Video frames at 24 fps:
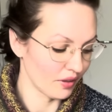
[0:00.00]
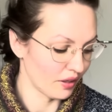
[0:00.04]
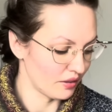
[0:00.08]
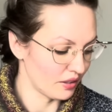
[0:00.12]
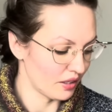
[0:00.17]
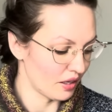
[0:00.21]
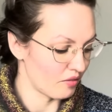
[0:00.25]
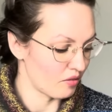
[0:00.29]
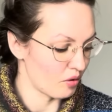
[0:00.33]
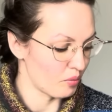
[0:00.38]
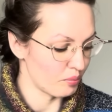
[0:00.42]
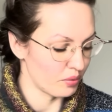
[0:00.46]

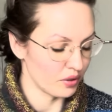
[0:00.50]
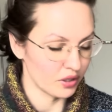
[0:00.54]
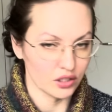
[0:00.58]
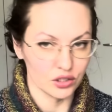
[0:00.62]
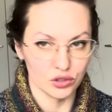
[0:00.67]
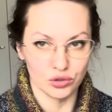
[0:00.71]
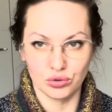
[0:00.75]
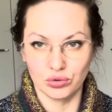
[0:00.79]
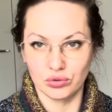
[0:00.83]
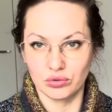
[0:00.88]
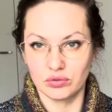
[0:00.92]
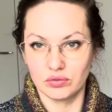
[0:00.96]
я вам
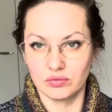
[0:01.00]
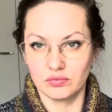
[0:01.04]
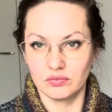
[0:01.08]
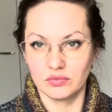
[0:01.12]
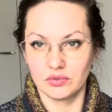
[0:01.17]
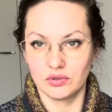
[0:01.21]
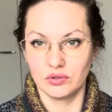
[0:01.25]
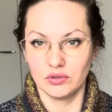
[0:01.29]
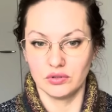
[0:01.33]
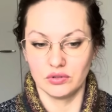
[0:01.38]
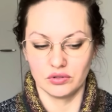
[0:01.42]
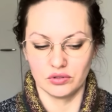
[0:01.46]
покажу,
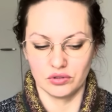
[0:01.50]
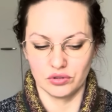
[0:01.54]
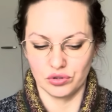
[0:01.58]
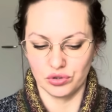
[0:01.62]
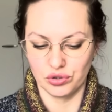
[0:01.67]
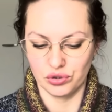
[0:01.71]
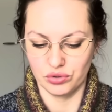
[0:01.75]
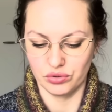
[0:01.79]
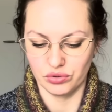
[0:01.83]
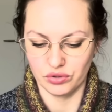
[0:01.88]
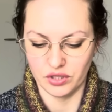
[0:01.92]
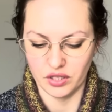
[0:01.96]
э,
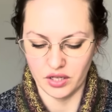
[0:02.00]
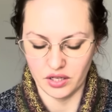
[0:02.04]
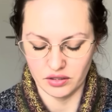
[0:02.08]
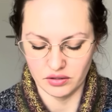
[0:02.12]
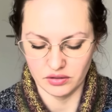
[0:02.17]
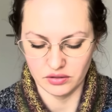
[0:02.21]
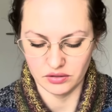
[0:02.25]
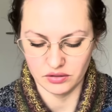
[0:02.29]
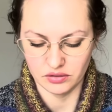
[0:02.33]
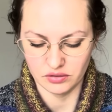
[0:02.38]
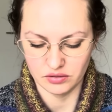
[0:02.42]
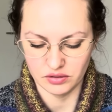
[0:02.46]
что я
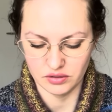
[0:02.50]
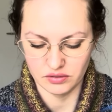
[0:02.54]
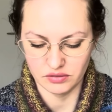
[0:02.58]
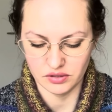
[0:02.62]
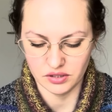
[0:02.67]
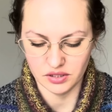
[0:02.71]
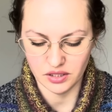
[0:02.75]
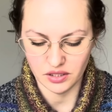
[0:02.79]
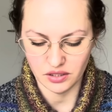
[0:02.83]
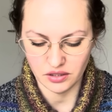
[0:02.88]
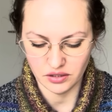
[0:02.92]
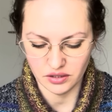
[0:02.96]
э,
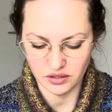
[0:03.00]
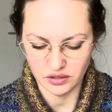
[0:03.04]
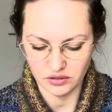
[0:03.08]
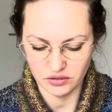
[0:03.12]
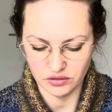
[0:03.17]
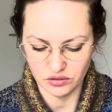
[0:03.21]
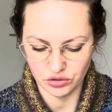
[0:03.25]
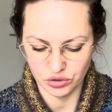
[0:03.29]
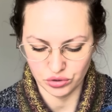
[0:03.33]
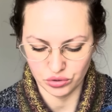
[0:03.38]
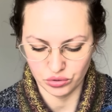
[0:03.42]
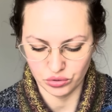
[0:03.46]
связала,
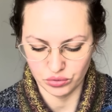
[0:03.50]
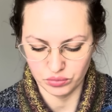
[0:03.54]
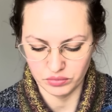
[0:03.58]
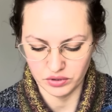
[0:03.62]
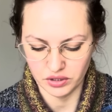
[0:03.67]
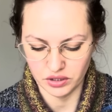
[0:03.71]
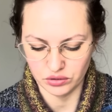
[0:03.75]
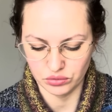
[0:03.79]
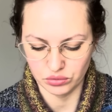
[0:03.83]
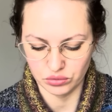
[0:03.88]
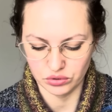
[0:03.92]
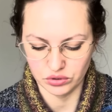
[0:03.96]
что у
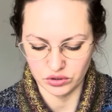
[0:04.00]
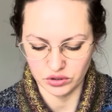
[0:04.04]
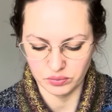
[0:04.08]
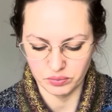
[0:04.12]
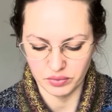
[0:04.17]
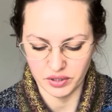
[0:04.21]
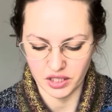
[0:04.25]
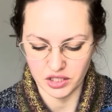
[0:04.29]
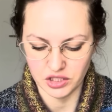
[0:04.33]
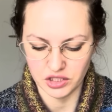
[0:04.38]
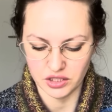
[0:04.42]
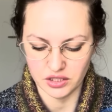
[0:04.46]
меня тут из
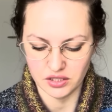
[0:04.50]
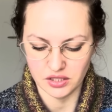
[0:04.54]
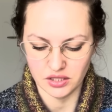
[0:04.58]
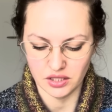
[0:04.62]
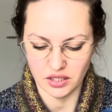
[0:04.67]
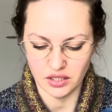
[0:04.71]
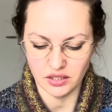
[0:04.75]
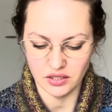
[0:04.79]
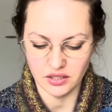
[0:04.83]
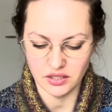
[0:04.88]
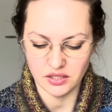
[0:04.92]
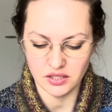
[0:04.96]
пряжи
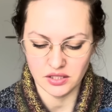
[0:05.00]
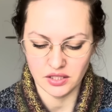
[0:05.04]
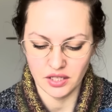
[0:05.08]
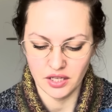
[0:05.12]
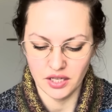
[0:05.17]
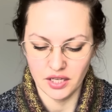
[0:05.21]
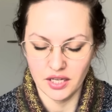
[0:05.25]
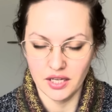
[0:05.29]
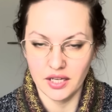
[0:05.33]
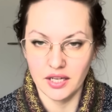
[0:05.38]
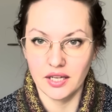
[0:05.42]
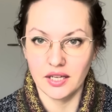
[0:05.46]
осталось.
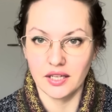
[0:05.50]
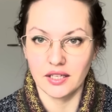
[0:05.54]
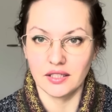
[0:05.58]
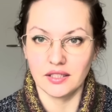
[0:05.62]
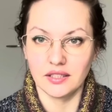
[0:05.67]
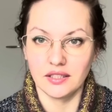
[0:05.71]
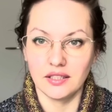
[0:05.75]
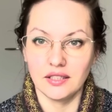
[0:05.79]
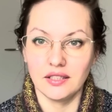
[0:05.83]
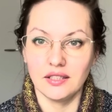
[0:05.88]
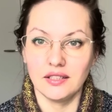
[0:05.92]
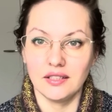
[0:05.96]

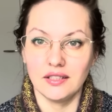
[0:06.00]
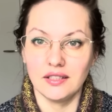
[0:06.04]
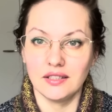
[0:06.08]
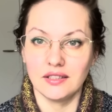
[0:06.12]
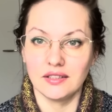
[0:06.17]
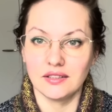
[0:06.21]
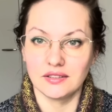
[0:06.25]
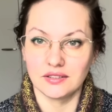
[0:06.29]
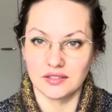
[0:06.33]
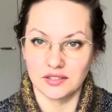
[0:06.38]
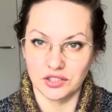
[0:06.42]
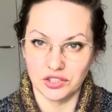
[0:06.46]

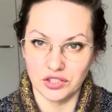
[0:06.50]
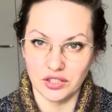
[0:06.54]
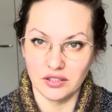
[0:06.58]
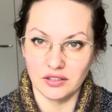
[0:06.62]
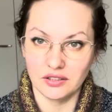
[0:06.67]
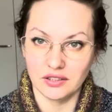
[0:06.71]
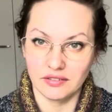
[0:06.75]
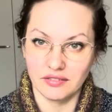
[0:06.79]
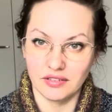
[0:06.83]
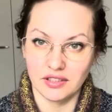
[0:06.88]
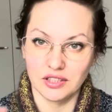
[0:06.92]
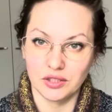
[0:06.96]
И
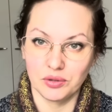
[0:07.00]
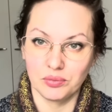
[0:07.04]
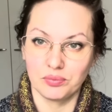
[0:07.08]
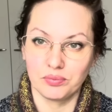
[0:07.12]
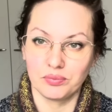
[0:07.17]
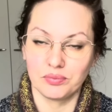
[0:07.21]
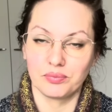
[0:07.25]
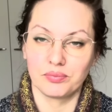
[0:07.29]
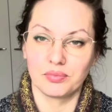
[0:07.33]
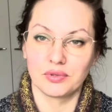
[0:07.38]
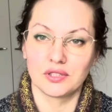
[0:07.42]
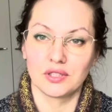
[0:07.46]
сначала давайте
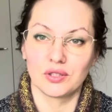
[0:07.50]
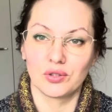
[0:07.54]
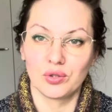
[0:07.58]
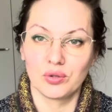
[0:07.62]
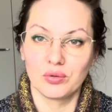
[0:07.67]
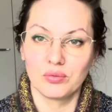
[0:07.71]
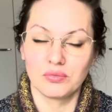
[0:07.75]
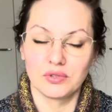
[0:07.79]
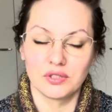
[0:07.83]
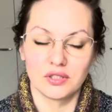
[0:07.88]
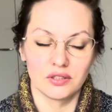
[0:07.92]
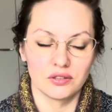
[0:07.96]

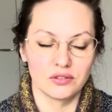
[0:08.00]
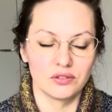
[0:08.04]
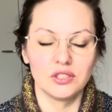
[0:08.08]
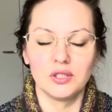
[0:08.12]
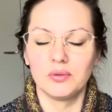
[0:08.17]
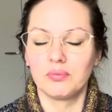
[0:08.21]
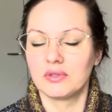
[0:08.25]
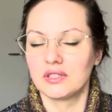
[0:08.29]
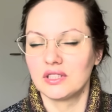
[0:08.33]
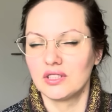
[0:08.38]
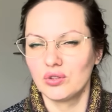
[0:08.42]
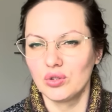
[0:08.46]
познакомимся, ну, не
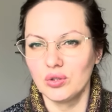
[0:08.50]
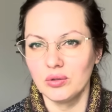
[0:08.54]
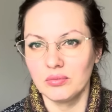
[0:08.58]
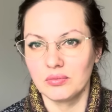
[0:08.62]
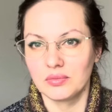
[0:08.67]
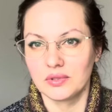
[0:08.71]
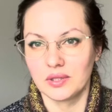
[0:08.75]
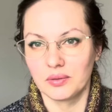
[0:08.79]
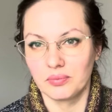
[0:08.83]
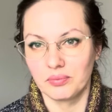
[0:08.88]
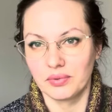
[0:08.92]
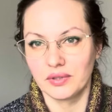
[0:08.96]

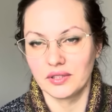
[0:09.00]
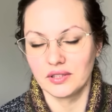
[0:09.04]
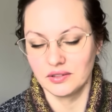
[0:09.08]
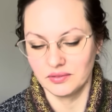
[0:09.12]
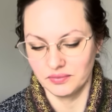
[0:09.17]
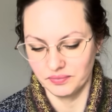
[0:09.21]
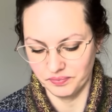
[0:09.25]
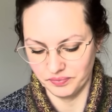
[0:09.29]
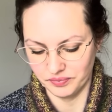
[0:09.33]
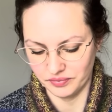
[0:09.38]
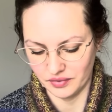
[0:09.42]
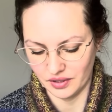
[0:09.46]
познакомимся, под,
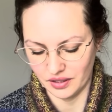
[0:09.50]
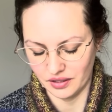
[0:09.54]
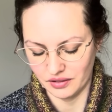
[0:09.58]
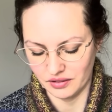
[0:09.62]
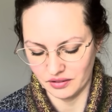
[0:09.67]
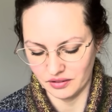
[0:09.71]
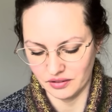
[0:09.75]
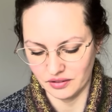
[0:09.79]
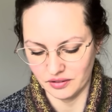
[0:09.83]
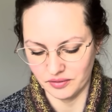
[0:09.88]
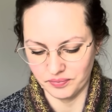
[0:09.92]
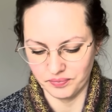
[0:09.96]
э,
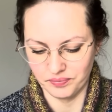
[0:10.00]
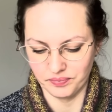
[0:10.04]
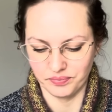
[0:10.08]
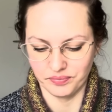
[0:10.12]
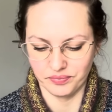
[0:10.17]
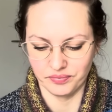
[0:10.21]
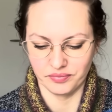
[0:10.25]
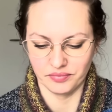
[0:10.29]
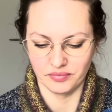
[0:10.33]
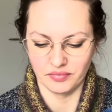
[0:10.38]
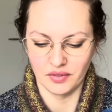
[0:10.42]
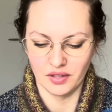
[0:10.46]

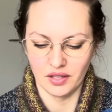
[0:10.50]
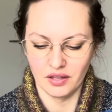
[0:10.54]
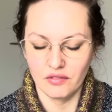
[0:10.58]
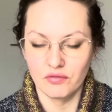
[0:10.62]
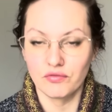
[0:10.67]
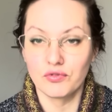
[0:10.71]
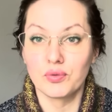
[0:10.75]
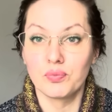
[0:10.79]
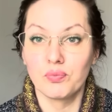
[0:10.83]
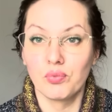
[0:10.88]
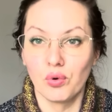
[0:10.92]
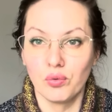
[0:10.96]

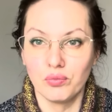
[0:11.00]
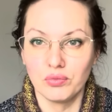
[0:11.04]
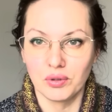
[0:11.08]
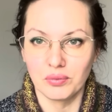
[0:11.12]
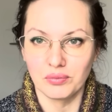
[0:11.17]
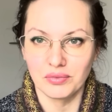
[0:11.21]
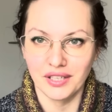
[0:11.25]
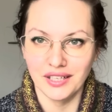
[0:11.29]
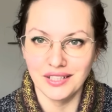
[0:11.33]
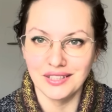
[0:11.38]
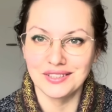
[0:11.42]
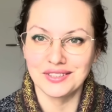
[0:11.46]

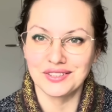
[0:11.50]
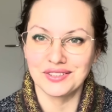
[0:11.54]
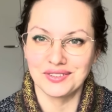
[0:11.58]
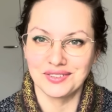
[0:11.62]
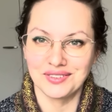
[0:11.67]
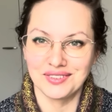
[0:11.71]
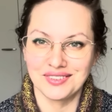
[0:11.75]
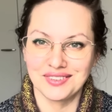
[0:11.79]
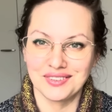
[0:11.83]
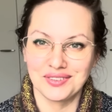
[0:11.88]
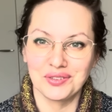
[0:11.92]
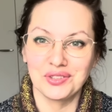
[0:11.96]
вспомним, да,
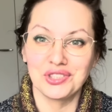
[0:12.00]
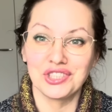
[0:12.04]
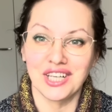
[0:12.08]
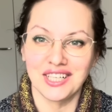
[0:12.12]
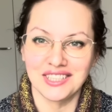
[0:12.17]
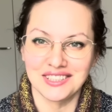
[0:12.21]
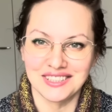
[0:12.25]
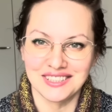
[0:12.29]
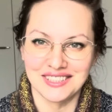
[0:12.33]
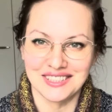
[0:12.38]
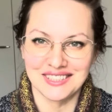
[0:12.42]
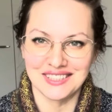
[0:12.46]
э,
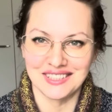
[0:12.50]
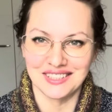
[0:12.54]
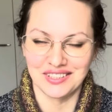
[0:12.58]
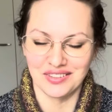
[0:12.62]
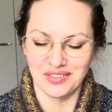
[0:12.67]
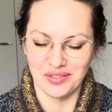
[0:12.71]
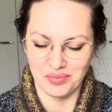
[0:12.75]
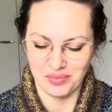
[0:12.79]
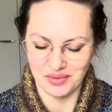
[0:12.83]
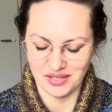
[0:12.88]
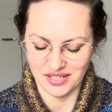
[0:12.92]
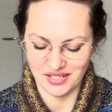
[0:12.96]
участниц
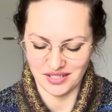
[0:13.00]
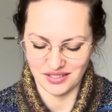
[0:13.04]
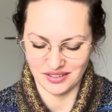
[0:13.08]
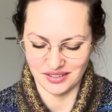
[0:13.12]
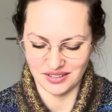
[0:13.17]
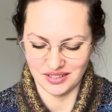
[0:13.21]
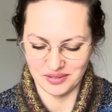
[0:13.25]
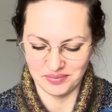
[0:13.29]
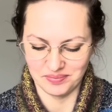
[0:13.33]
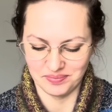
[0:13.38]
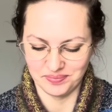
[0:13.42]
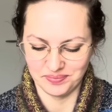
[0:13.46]
этого
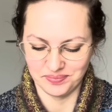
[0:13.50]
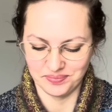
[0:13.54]
проекта.